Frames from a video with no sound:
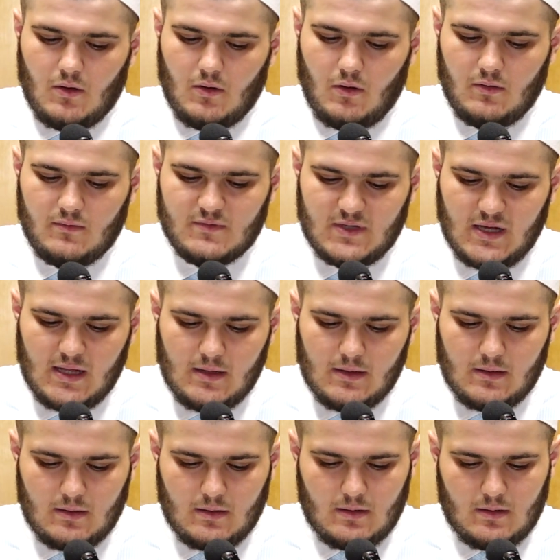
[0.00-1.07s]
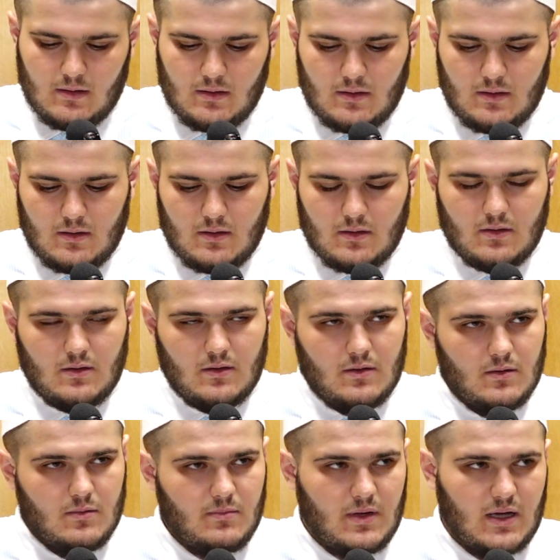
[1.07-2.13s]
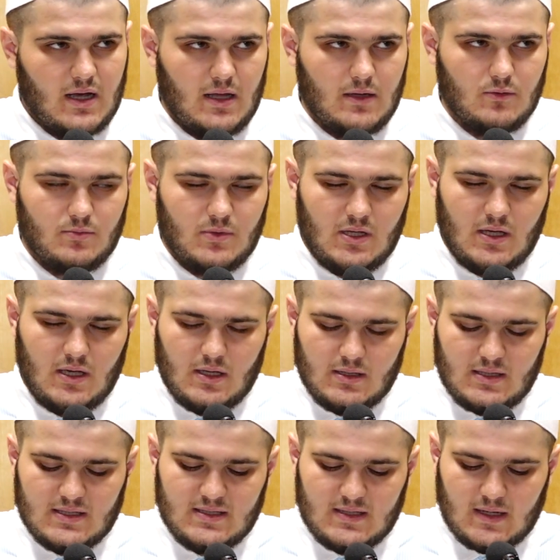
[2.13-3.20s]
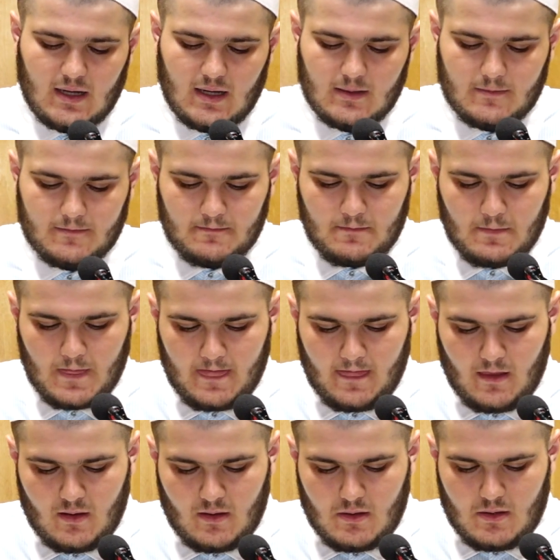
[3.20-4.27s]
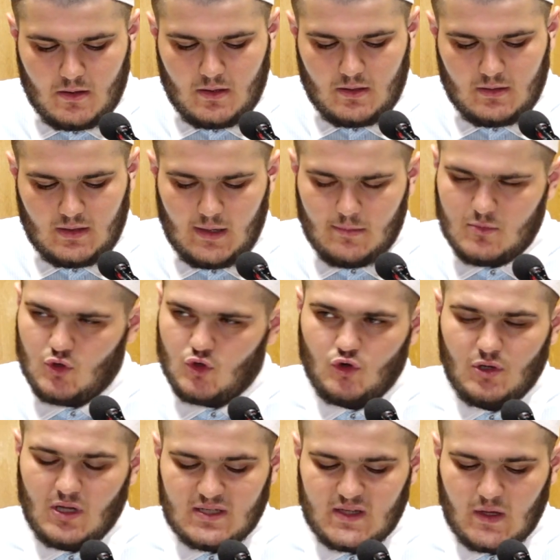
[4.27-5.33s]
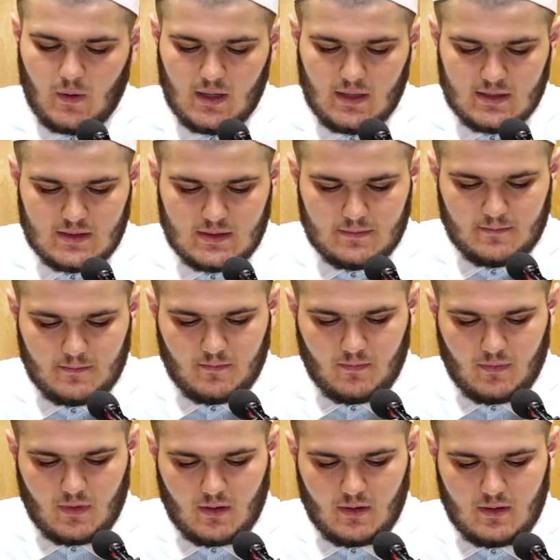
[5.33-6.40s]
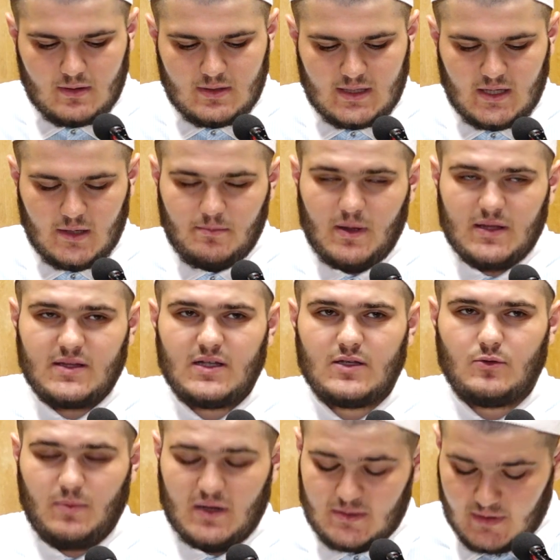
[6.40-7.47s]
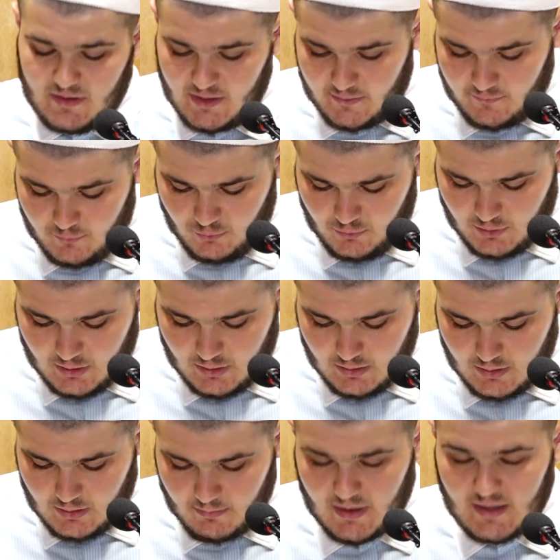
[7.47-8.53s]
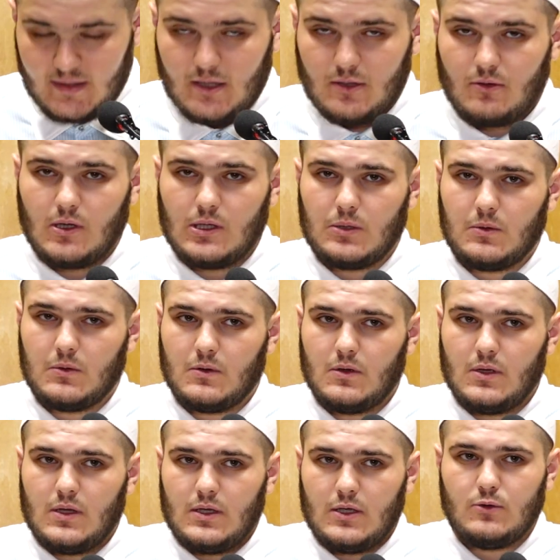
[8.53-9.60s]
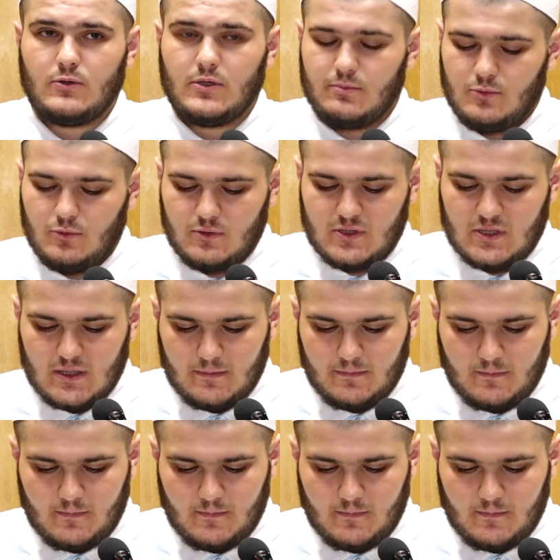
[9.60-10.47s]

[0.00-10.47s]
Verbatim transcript: Он взял бокал у меня, этот стакан, там чуть-чуть оставалось. Затем поднял, он посмотрел внутрь, поднял голову и улыбнулся.